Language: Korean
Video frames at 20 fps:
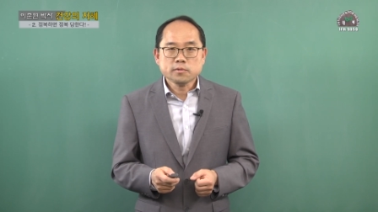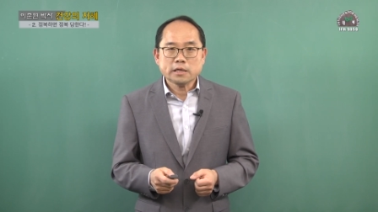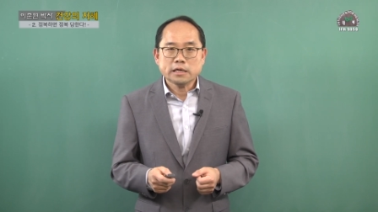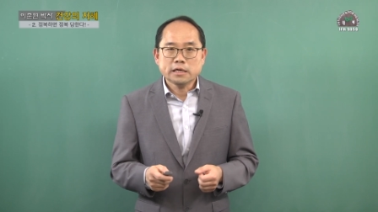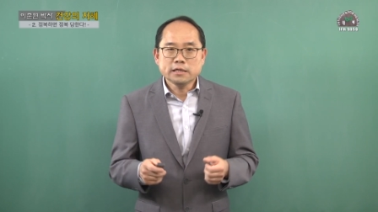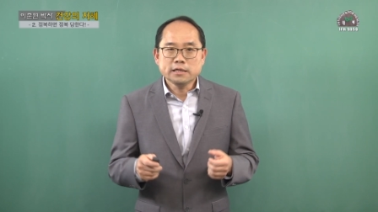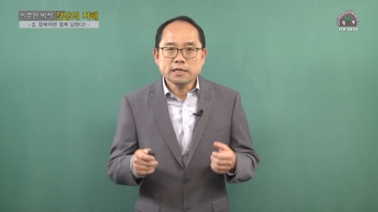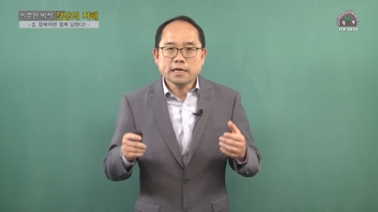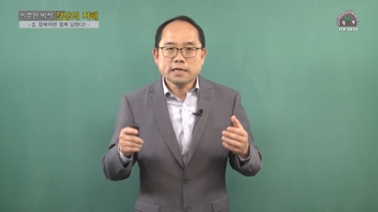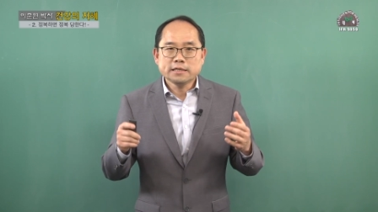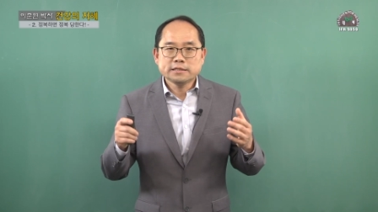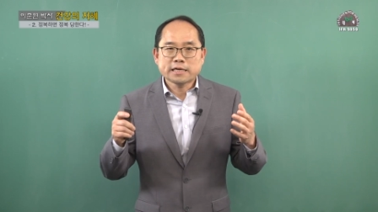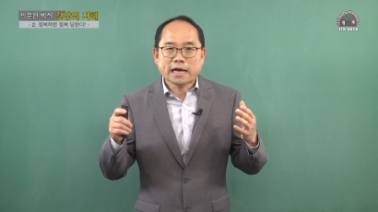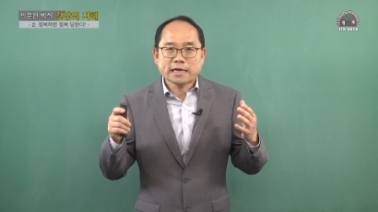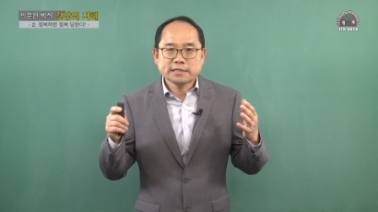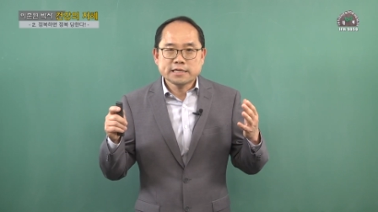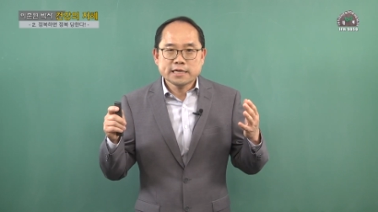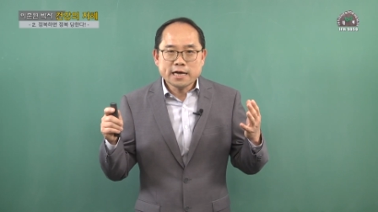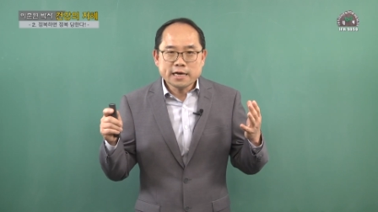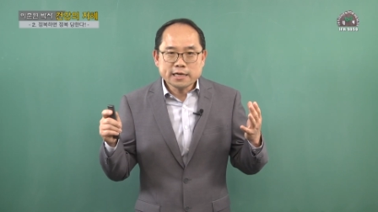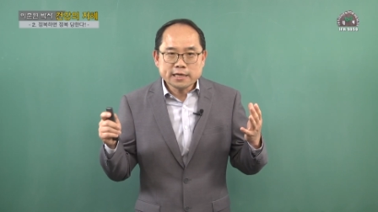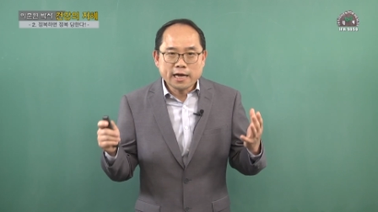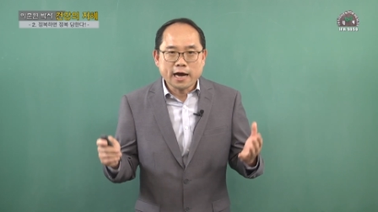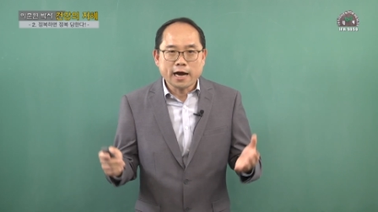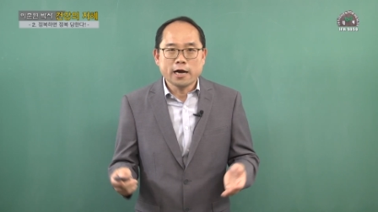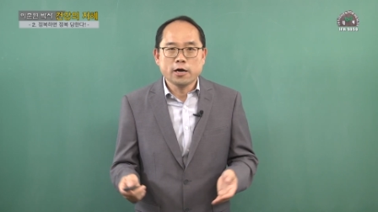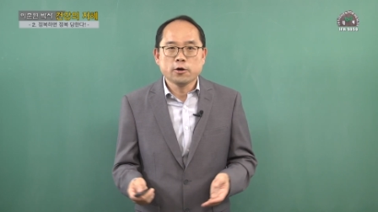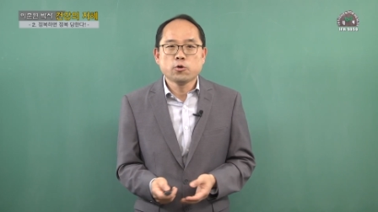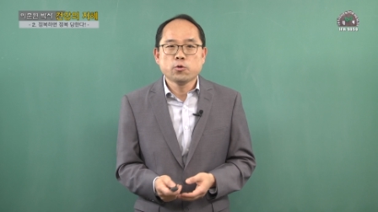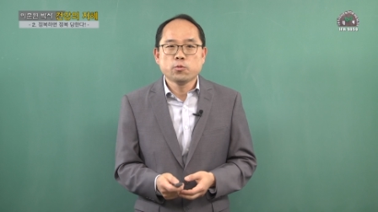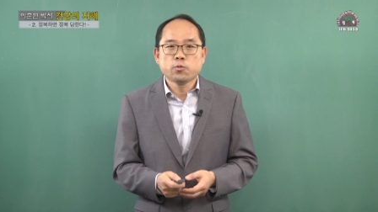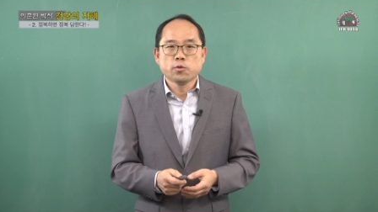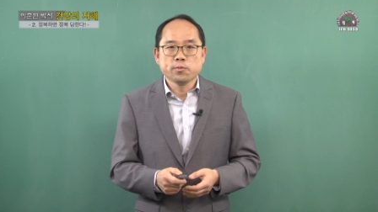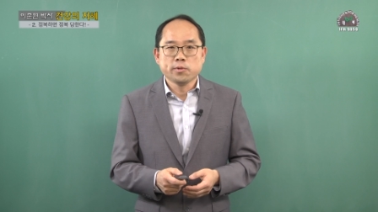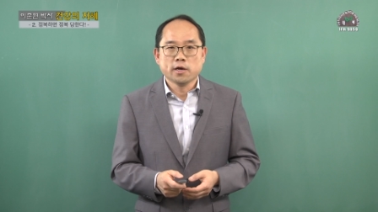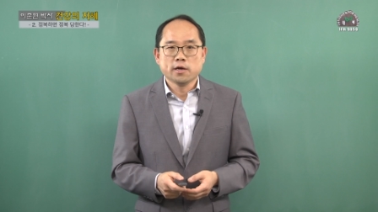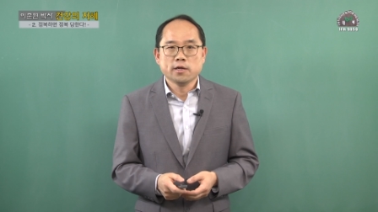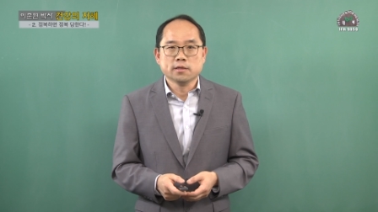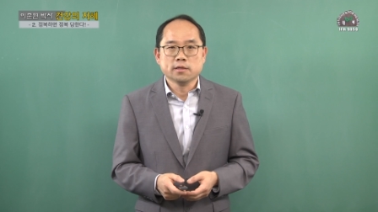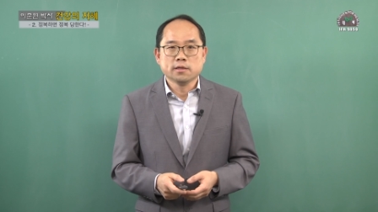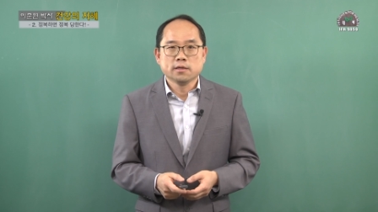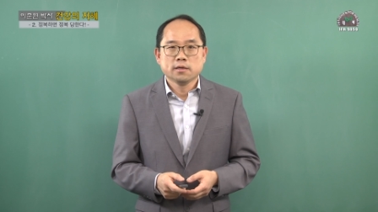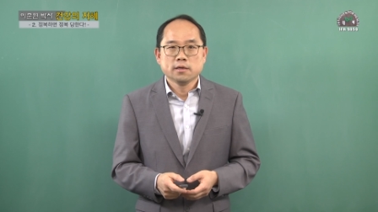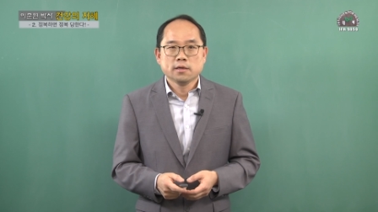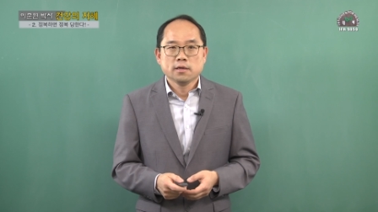근데 자세하게 알고 보면